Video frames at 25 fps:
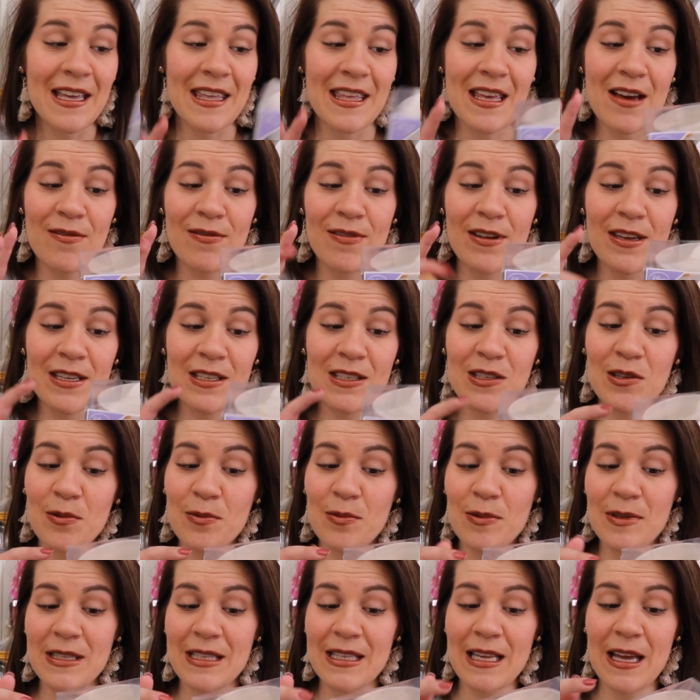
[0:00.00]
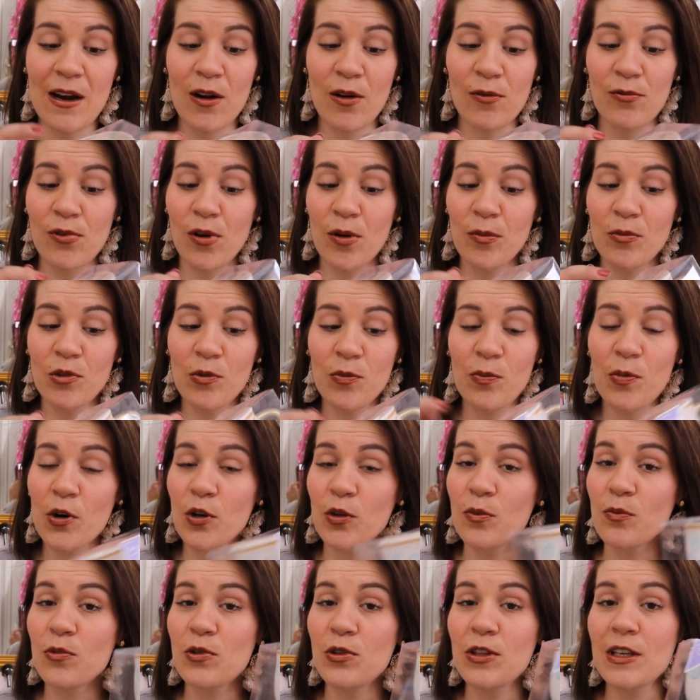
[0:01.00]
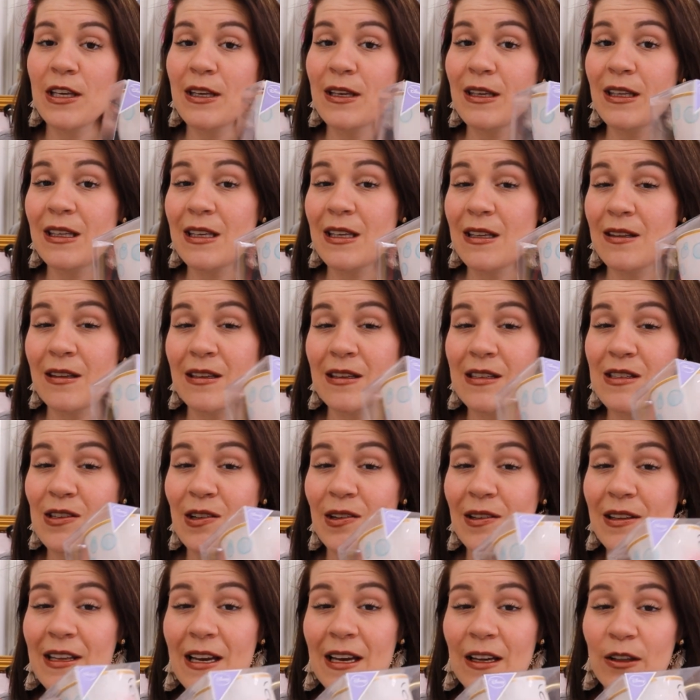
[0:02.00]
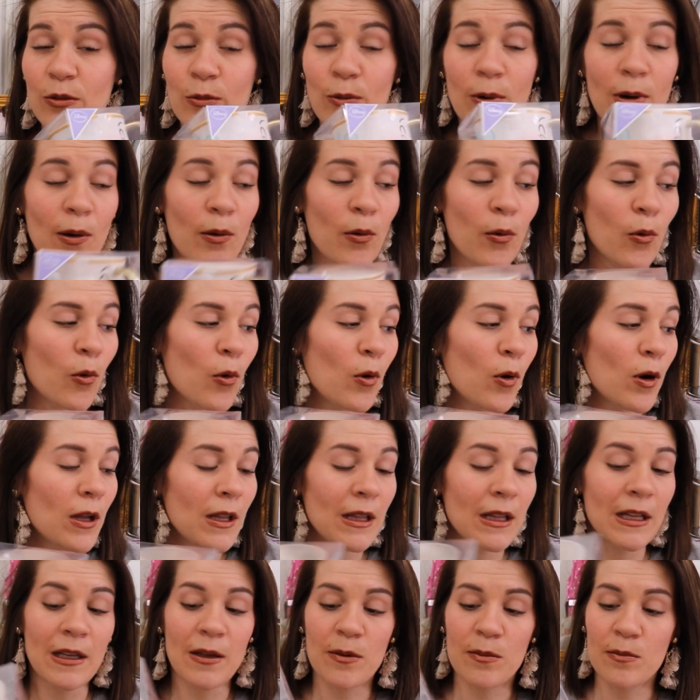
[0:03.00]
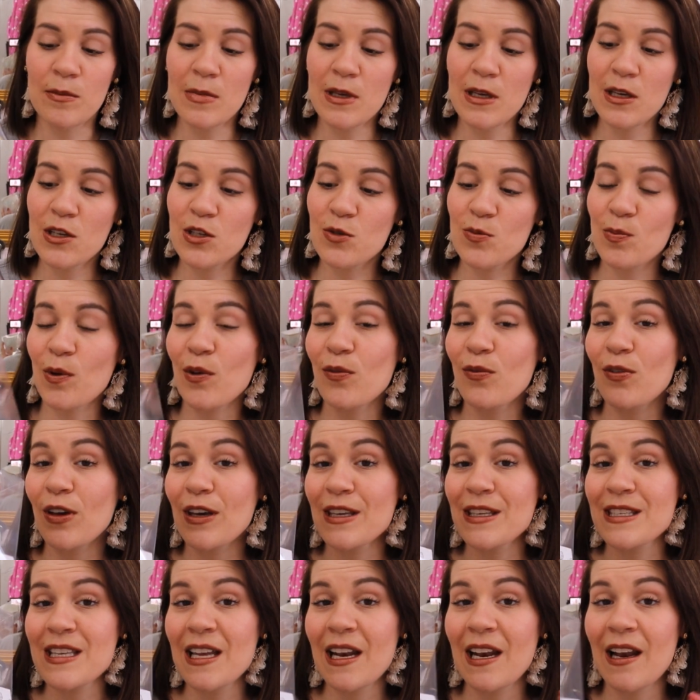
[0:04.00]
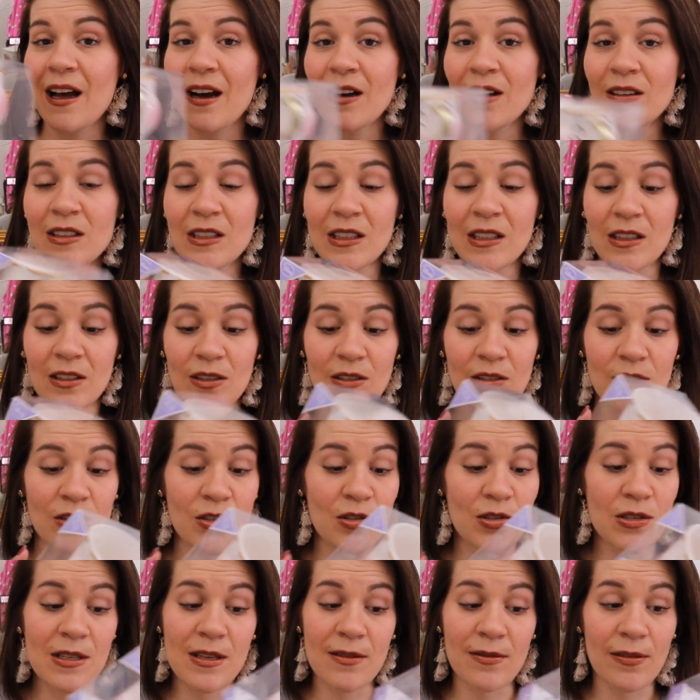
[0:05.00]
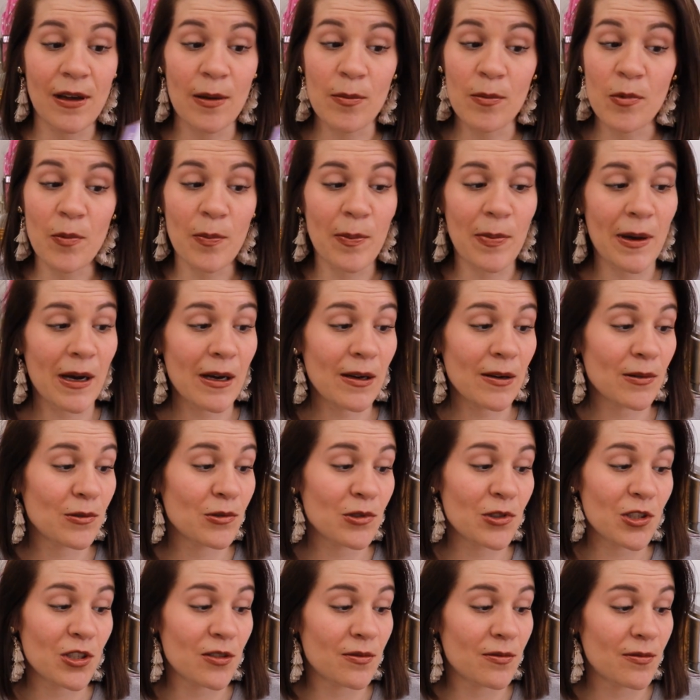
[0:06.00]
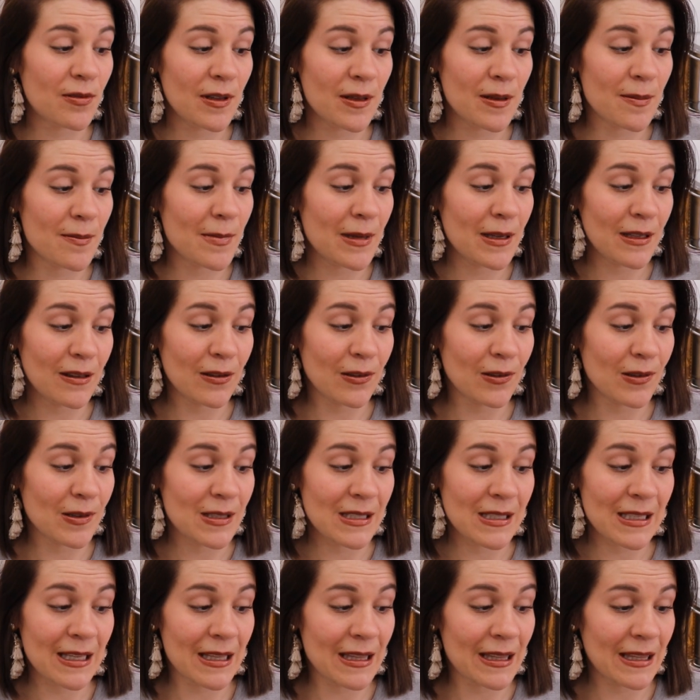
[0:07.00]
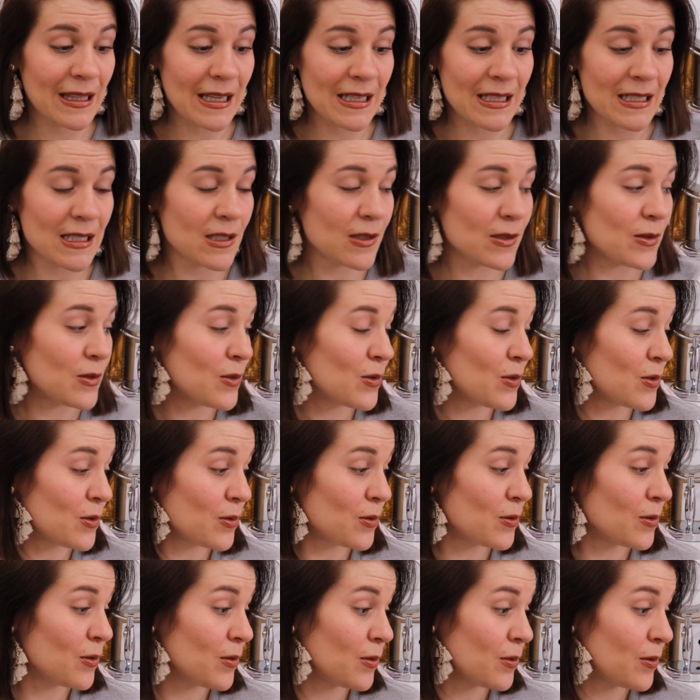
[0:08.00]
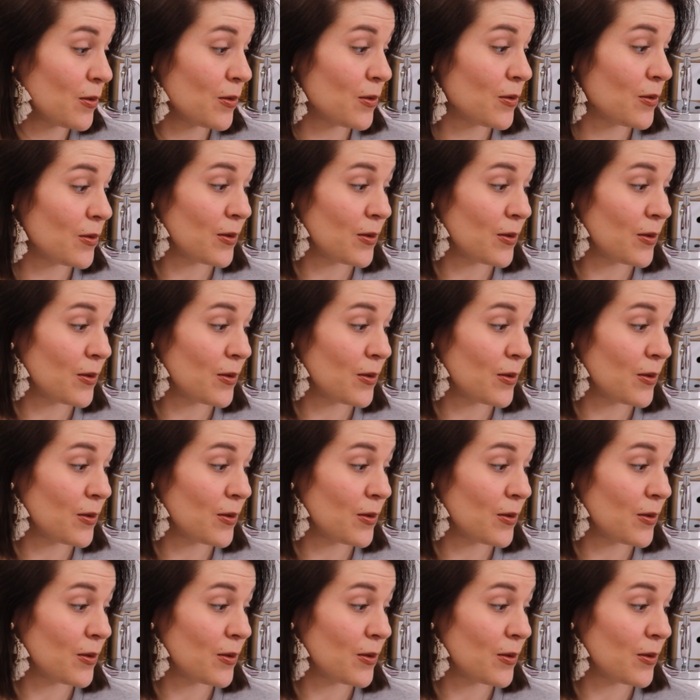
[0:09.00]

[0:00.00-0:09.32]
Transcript: il y avait celle en forme de porte-monnaie qui était soldée à 3 euros. Mais je préférais celle-là. Euh, je sais vraiment pas où je vais mettre cette tasse. Je...